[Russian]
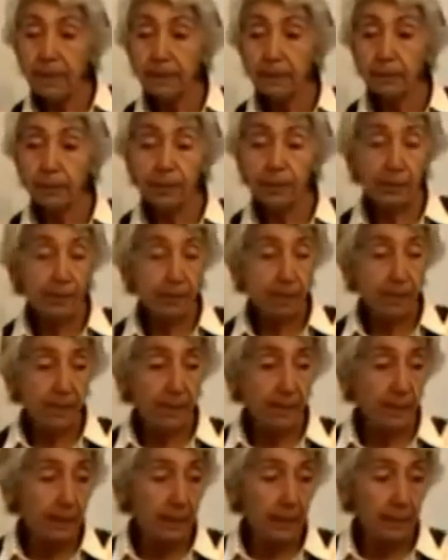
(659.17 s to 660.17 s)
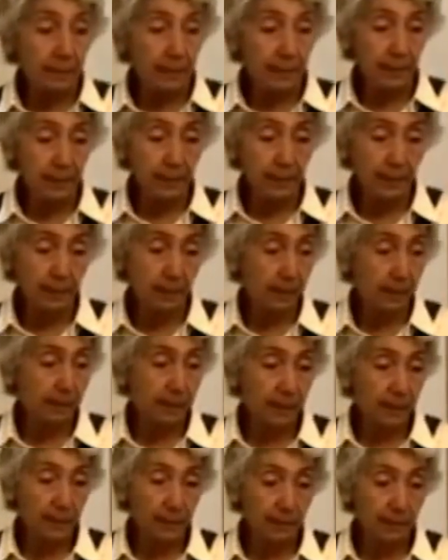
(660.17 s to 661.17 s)
40% это
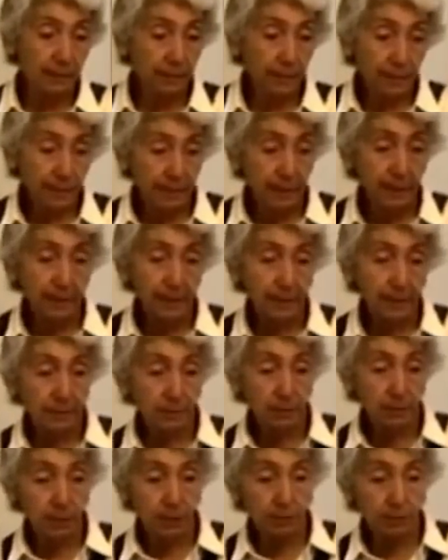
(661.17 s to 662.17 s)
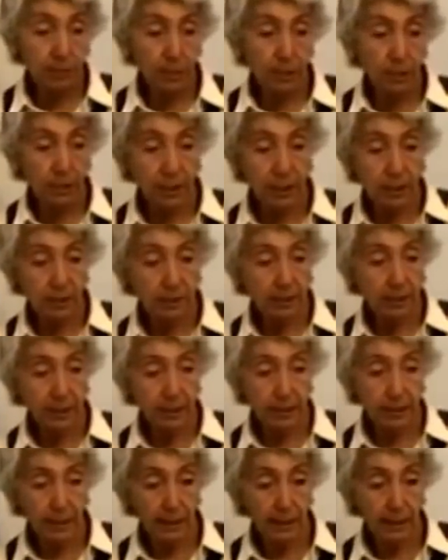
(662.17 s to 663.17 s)
250, немножко меньше, да,
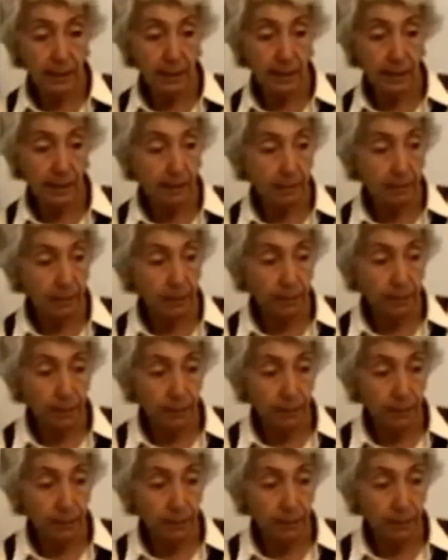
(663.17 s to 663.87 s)
230 грамм